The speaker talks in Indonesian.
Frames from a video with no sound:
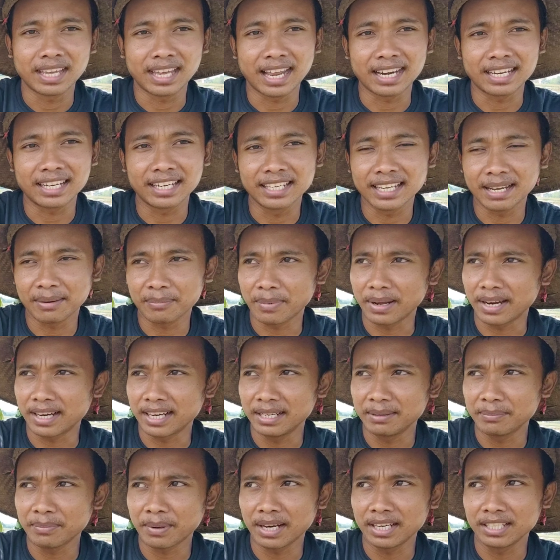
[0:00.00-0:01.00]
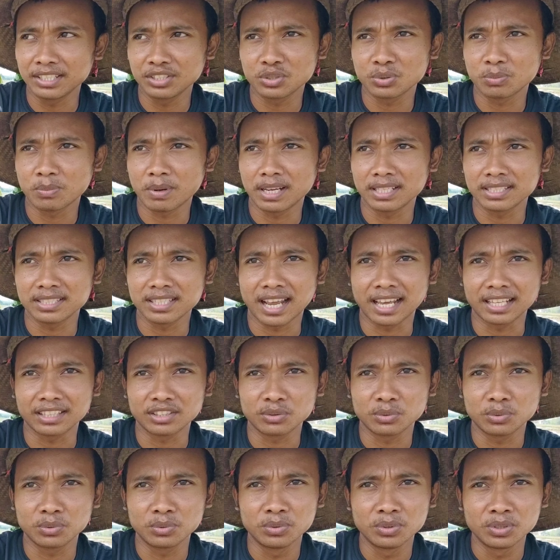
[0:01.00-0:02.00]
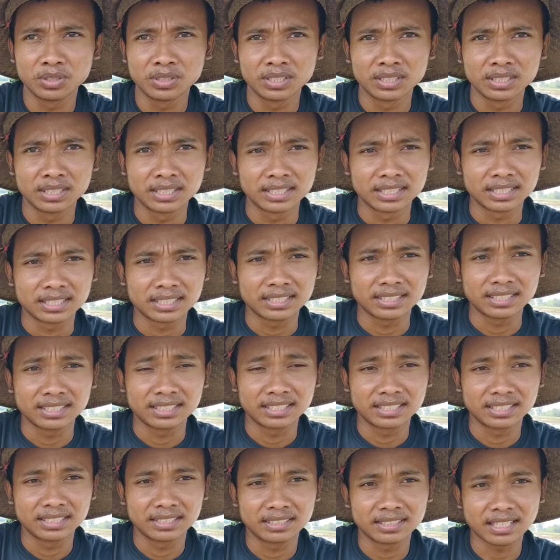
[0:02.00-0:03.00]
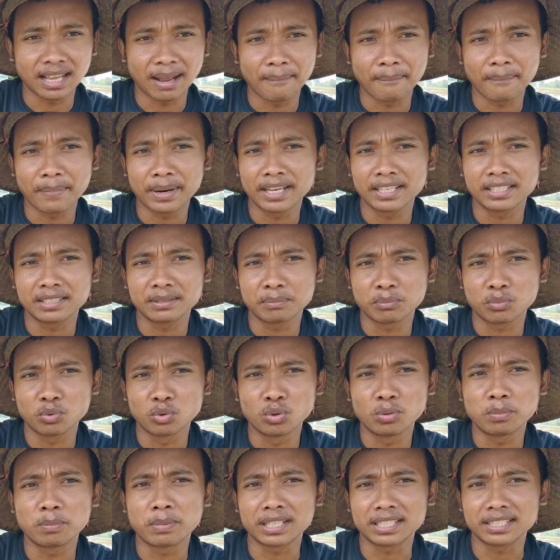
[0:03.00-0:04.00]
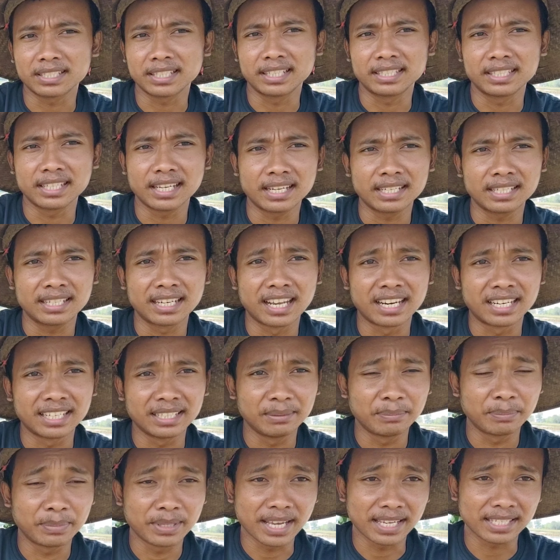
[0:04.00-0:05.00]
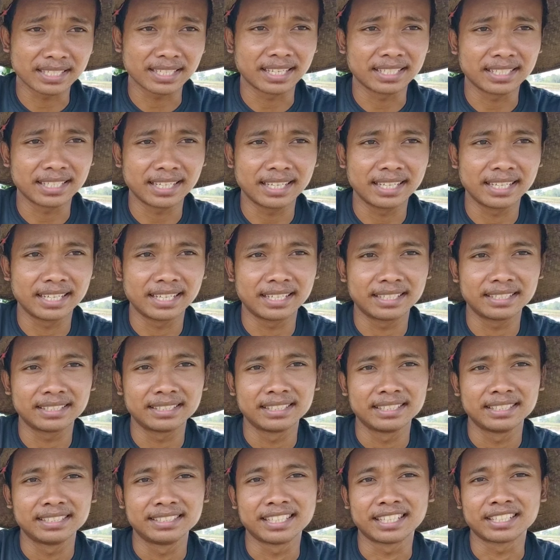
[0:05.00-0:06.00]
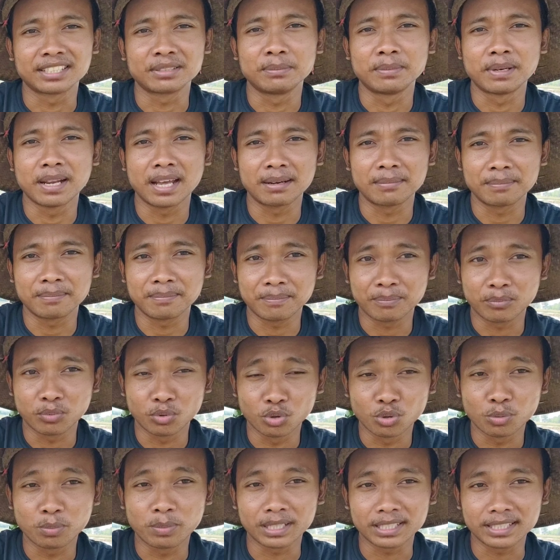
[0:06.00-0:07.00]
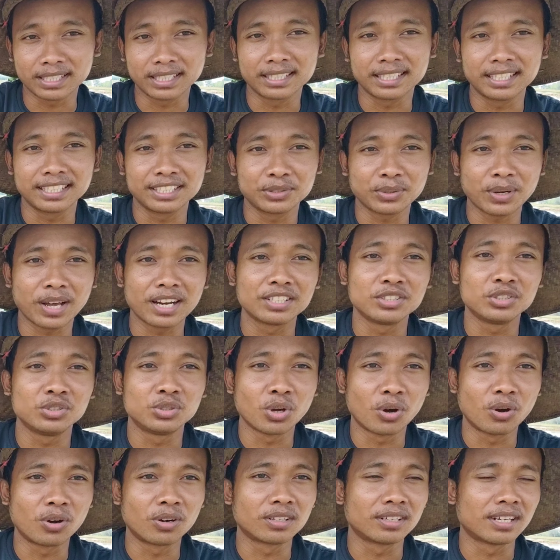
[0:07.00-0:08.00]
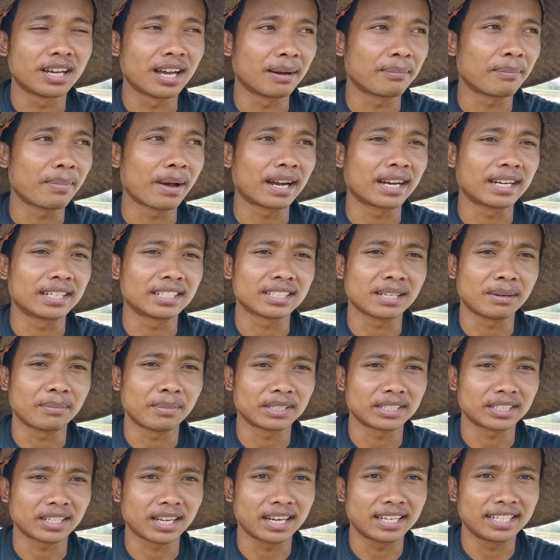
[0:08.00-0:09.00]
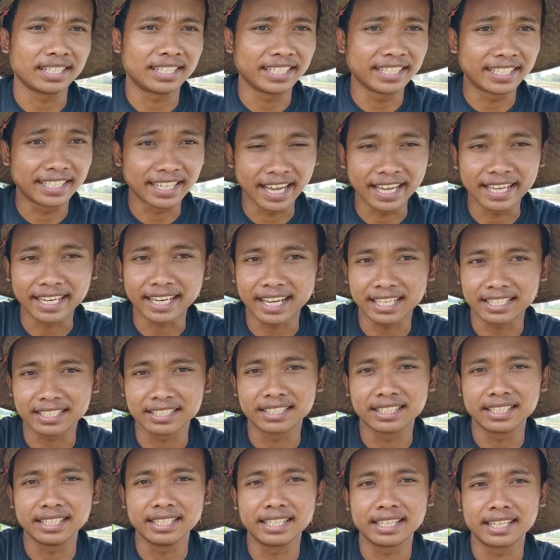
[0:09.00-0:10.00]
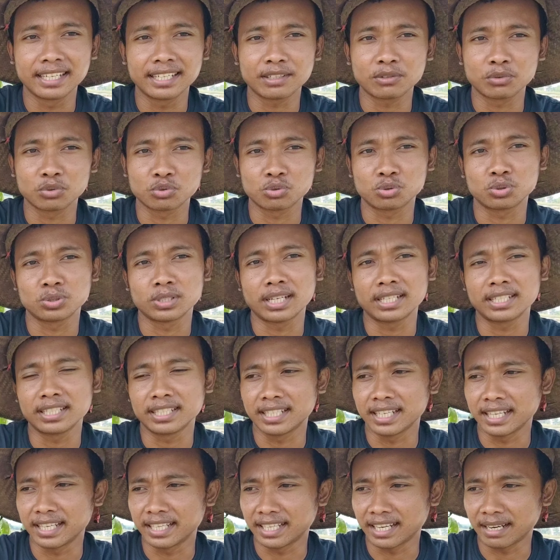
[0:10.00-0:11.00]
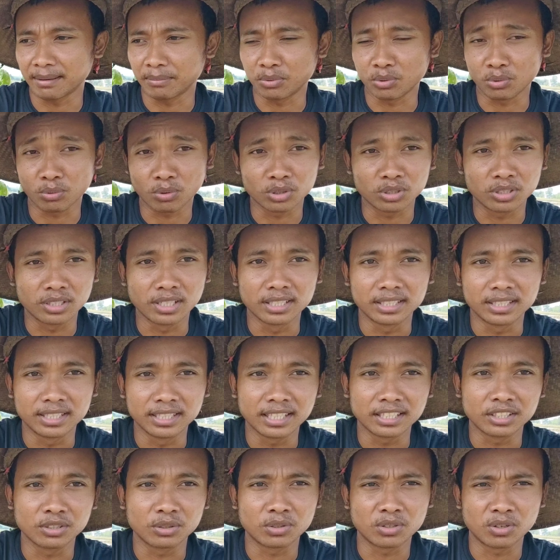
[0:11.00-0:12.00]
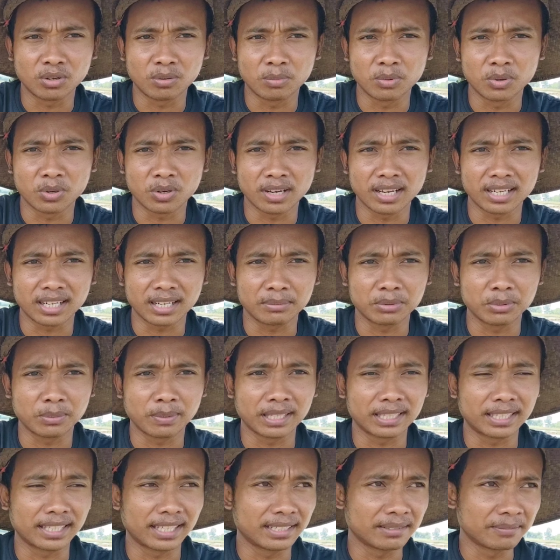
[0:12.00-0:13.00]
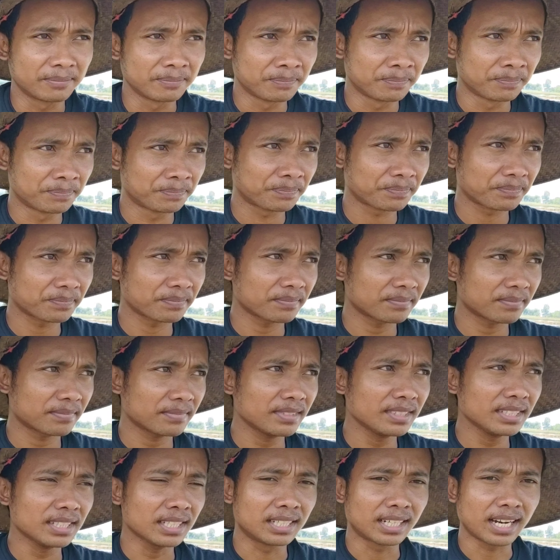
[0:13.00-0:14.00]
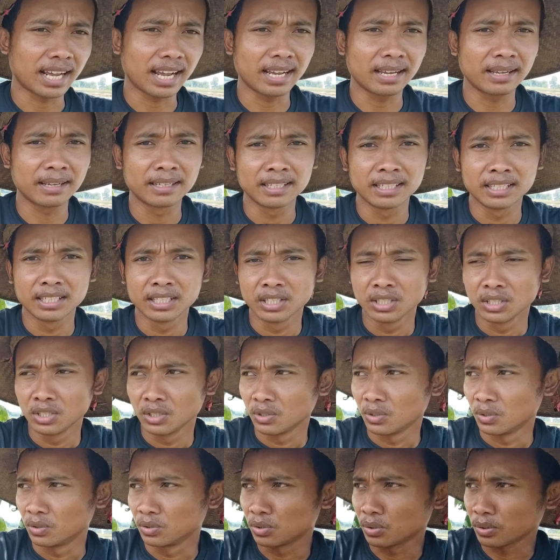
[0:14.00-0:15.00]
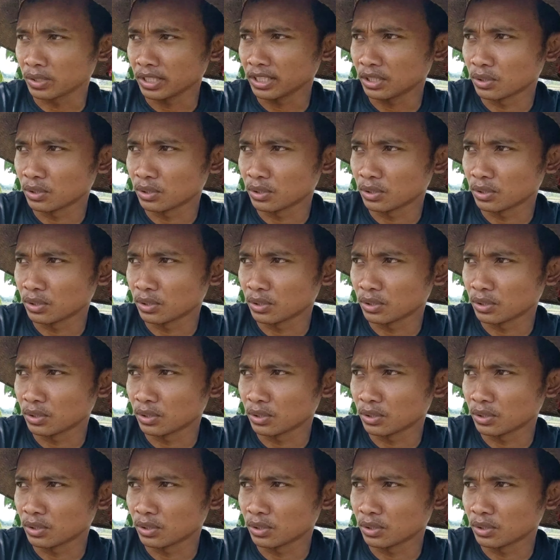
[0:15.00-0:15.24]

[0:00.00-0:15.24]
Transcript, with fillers: Ada yang panen paling cuma satu sampai 10 persennya dari biasanya ya yang 90 persennya itu kan zong nggak panen sama sekali di daerah sini ya khususnya di daerah Purwodadi atau Gerobokan Kabupaten nah untuk